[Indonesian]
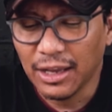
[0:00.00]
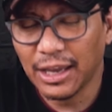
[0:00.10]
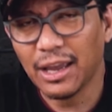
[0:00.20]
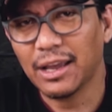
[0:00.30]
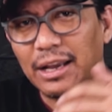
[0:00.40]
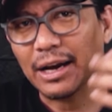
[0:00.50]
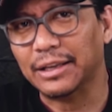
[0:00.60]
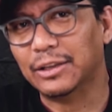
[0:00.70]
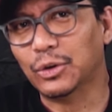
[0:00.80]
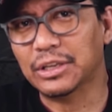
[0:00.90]
oke
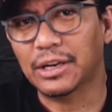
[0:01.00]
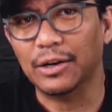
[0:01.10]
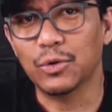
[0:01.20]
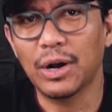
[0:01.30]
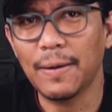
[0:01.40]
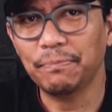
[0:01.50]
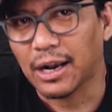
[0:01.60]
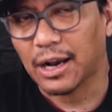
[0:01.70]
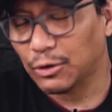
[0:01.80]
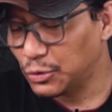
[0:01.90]
kayaknya itu aja dari gua
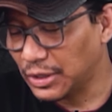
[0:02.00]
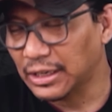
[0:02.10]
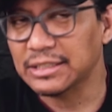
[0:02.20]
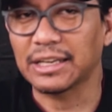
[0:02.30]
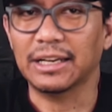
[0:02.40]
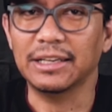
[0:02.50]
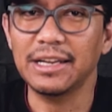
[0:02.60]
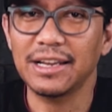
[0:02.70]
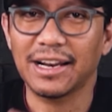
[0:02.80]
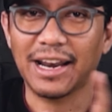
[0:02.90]
kalau suka dengan channel ini